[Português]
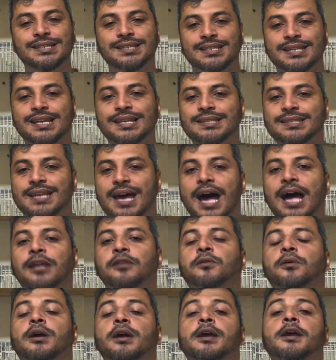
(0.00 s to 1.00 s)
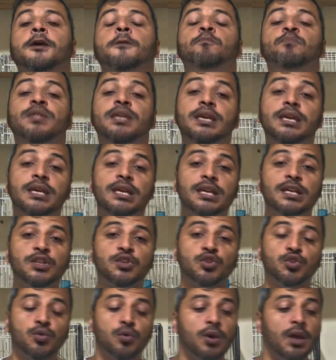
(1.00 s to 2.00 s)
desazado. E
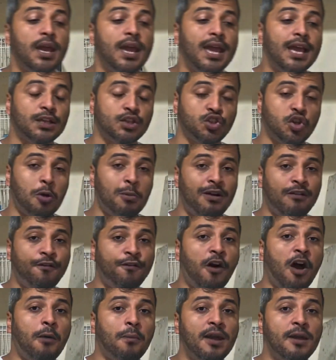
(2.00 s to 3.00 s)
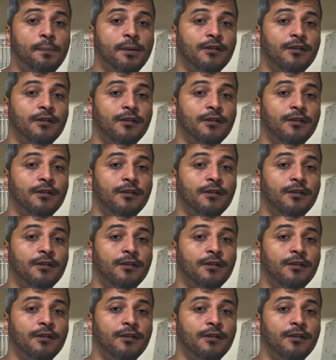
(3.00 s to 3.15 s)
isso é só uma forma aí